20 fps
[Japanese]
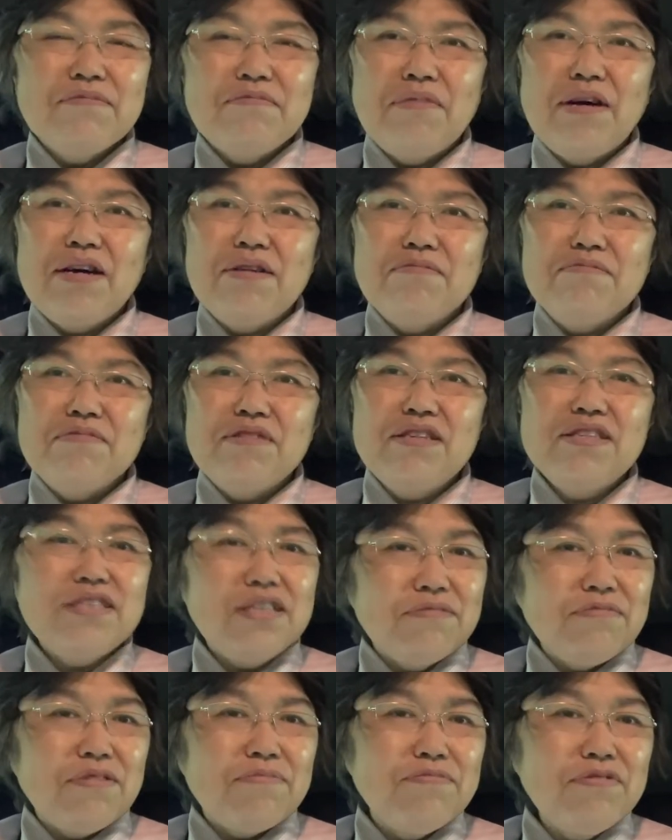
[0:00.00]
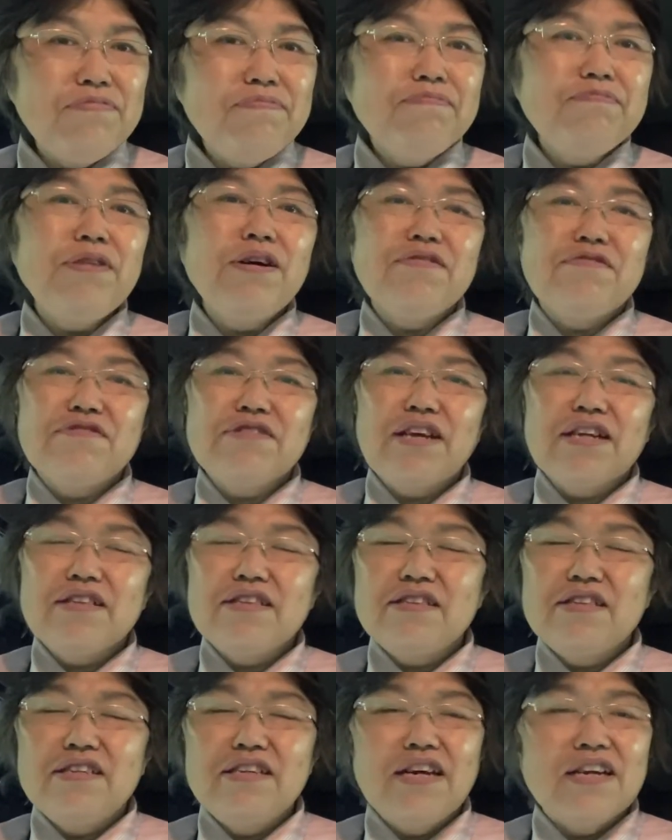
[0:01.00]
まあ、以前ね物販をや
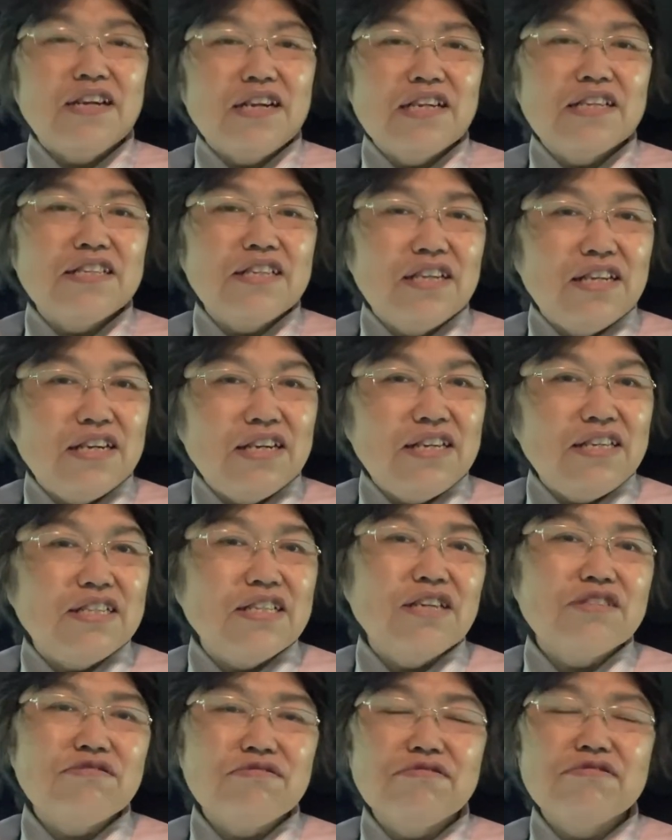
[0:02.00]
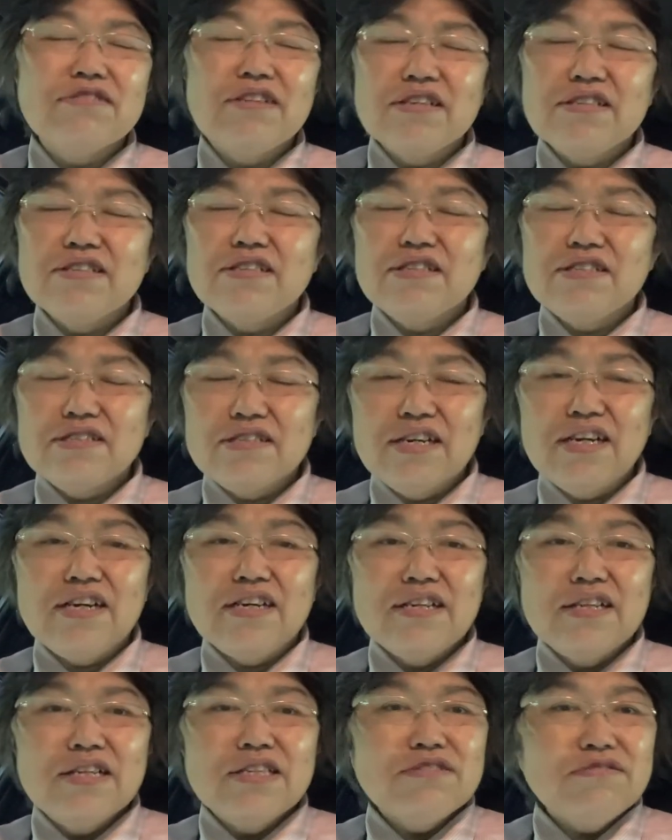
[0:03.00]
られていたそうなんですが
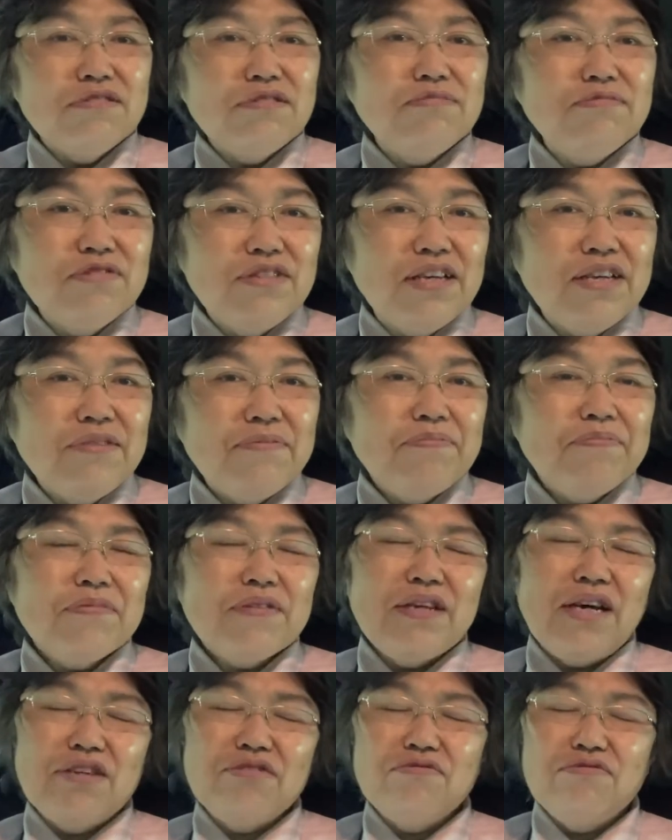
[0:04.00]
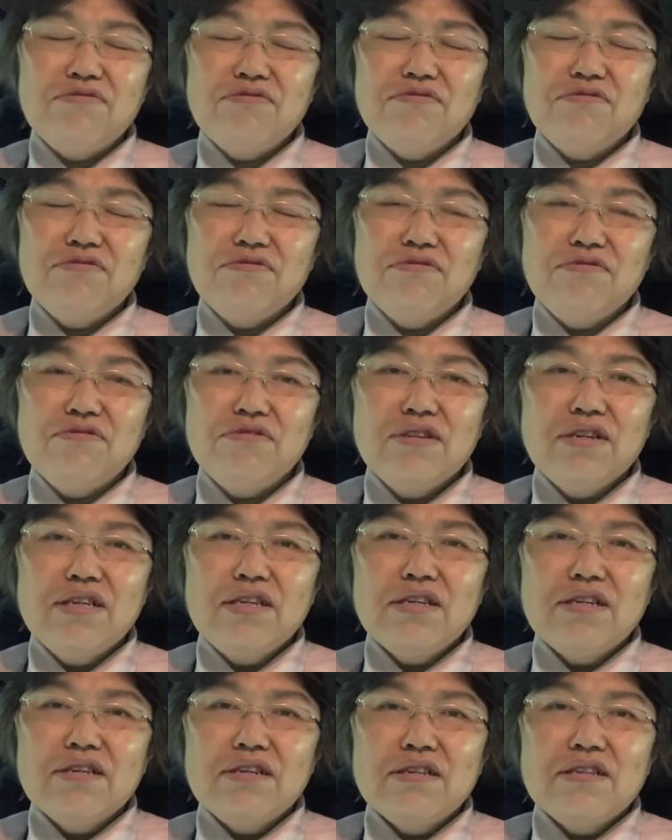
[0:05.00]
それもねあ
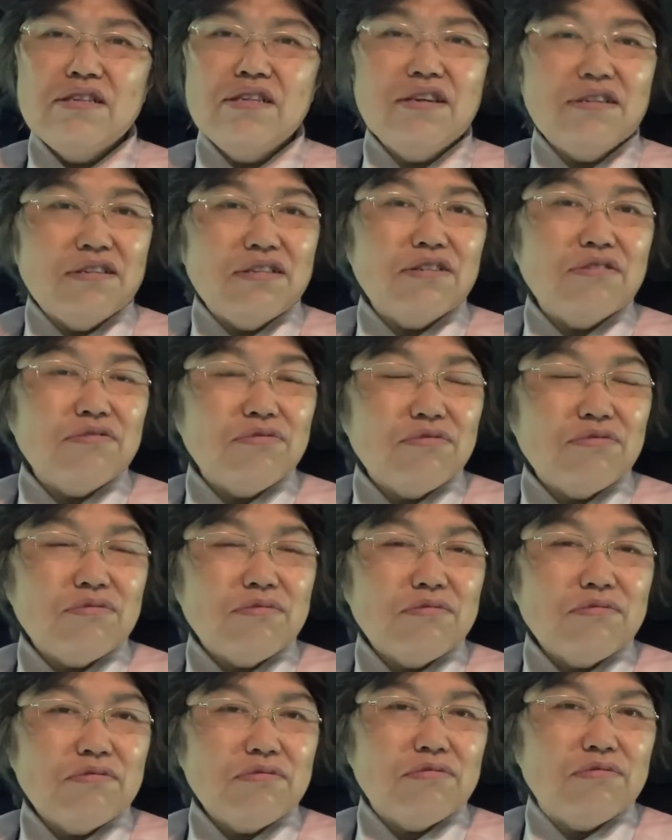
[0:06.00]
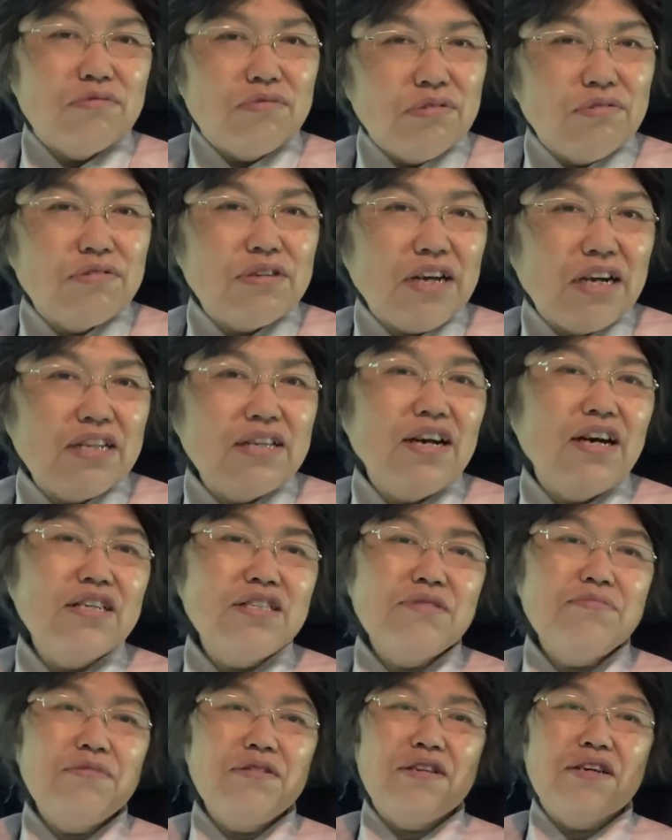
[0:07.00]
のー、なんかねそれをやり
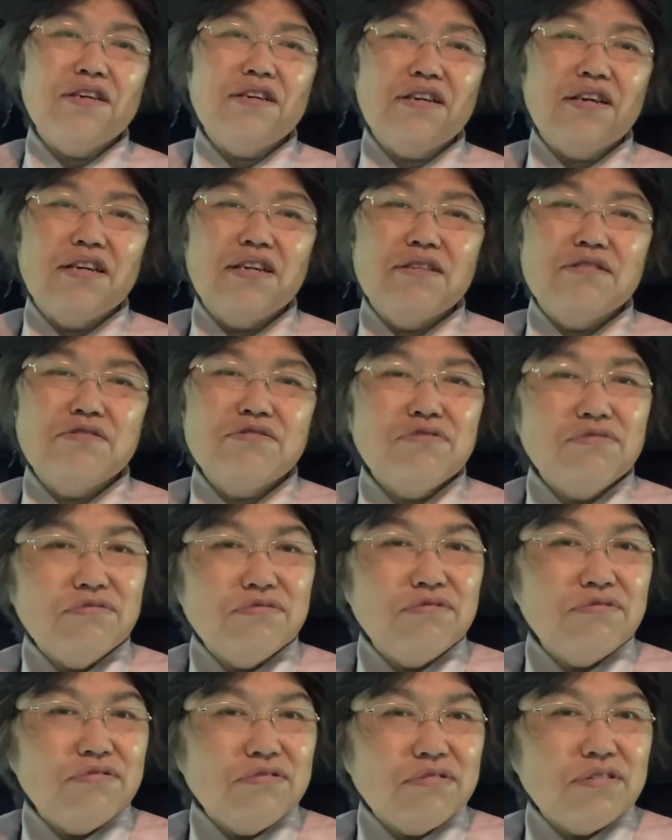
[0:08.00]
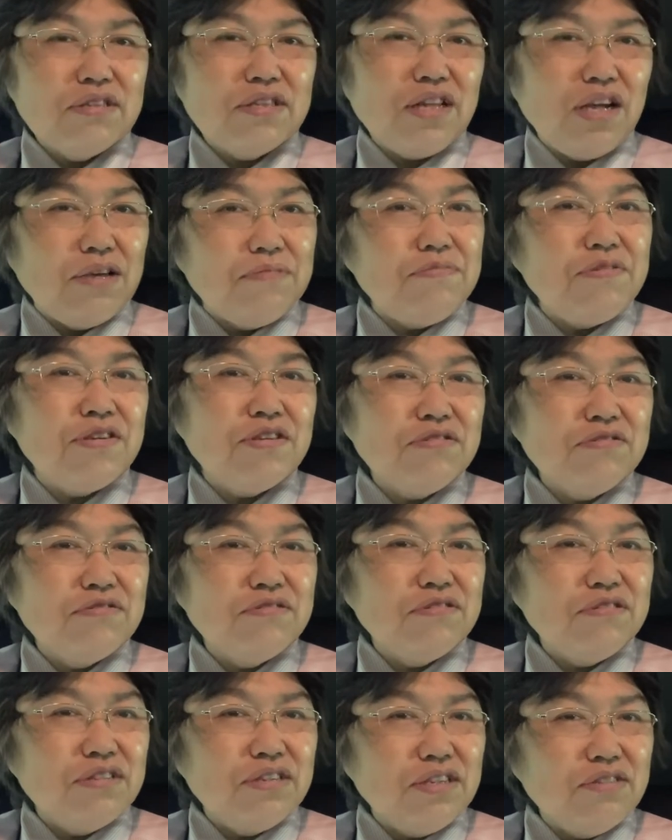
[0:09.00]
始めてからちょうど
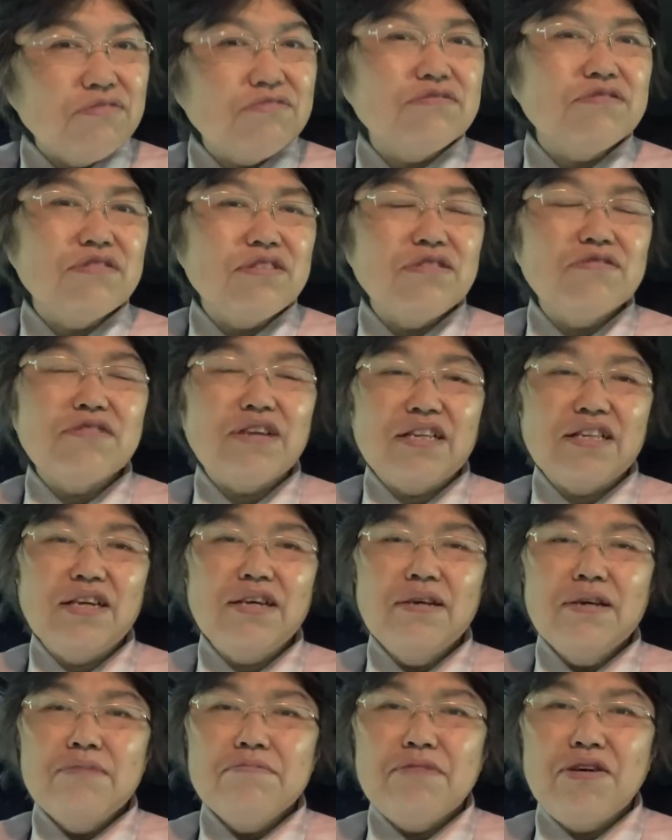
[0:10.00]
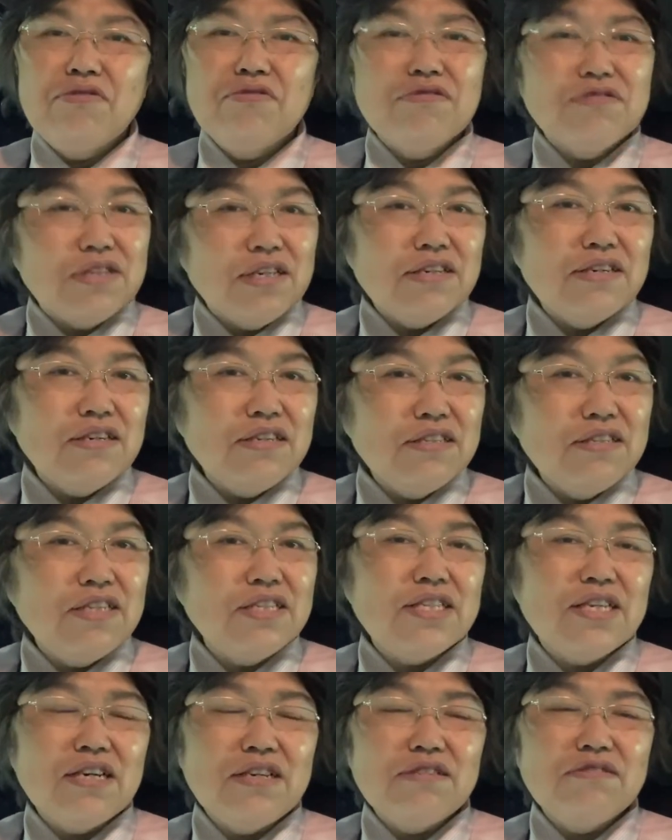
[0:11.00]
タイミングよくっていうかね、まあ、お子さんが2
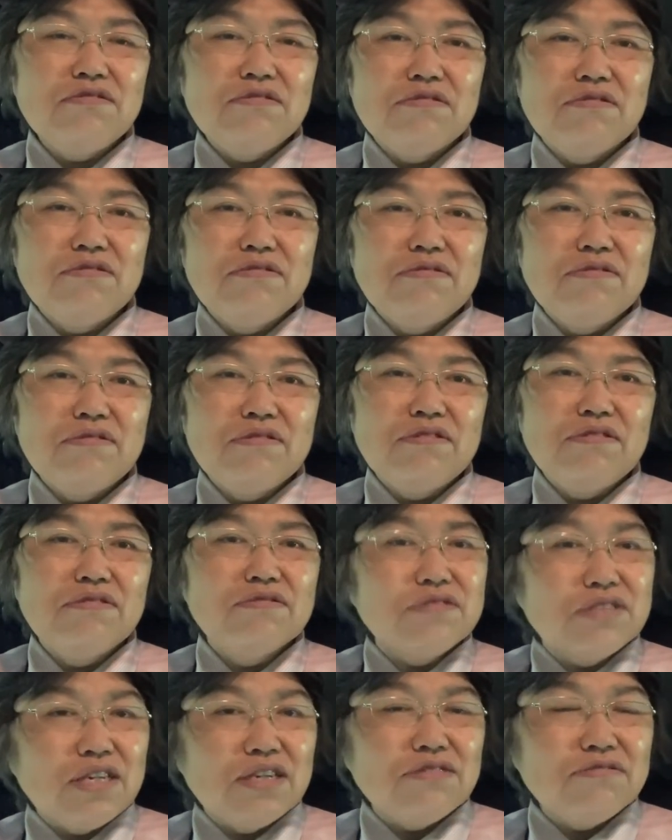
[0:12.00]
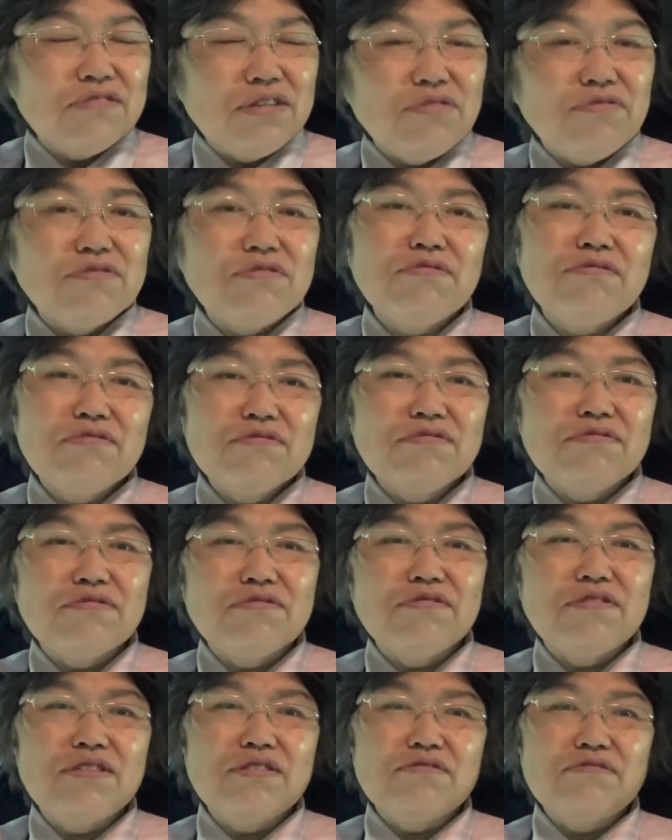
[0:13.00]
歳と4歳のね男の
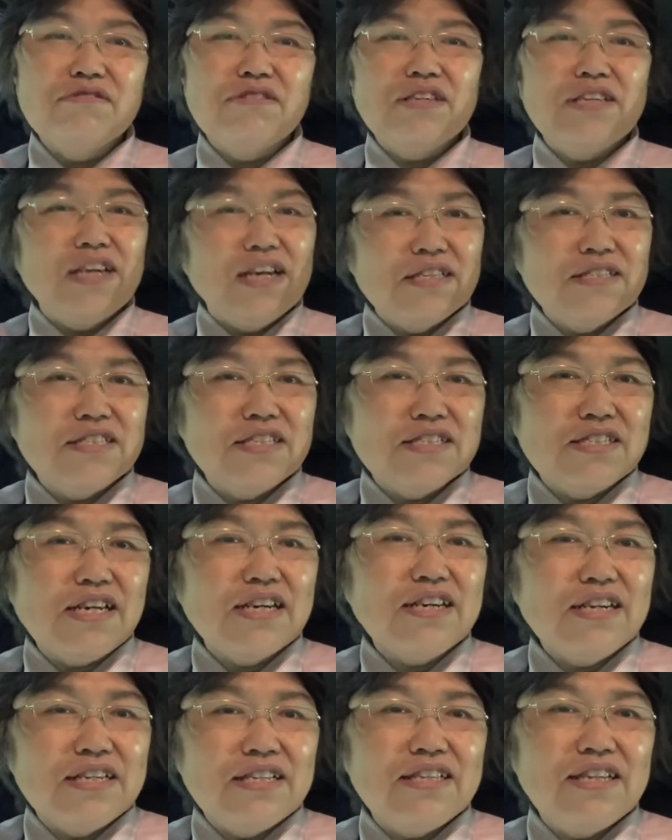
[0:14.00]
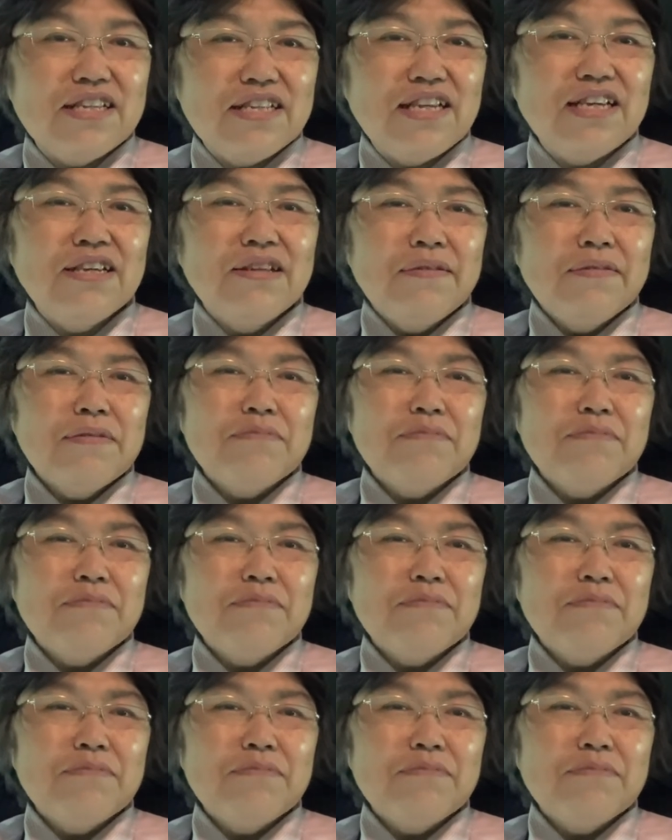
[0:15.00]
子っていうことでやんちゃ盛りでね、